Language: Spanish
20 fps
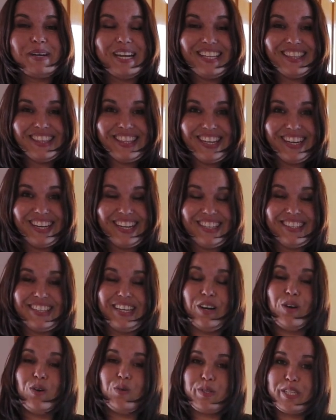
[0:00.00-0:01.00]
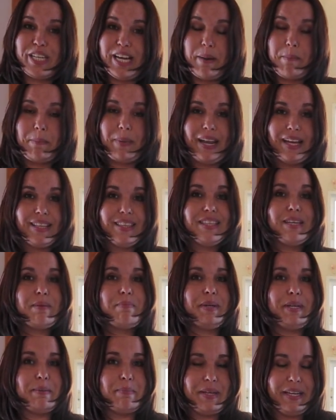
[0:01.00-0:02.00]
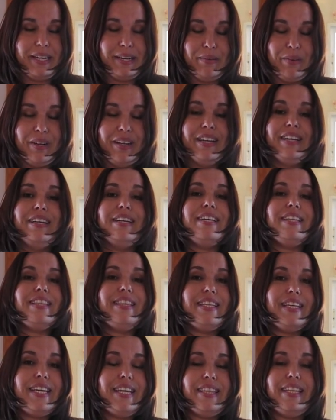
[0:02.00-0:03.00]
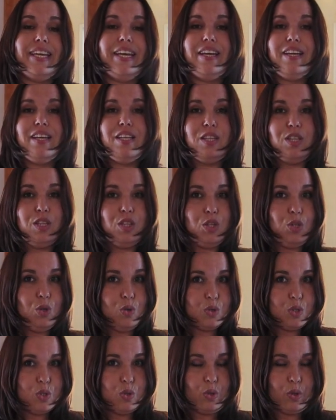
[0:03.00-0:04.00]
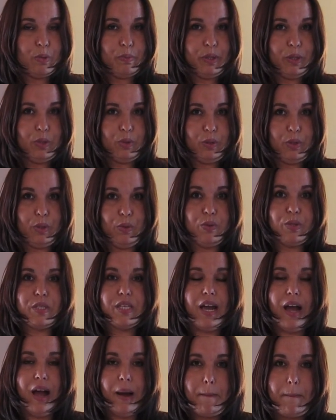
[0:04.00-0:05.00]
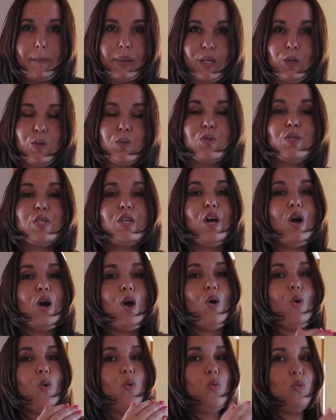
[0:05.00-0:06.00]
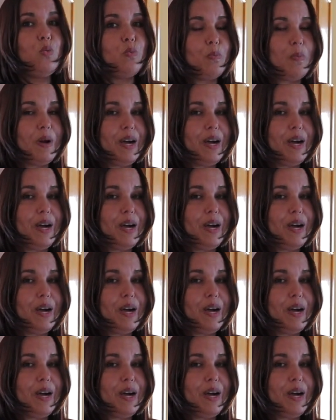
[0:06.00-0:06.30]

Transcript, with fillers: planta alta, o sea, planta primero, tiene dos dormitorios amplios, un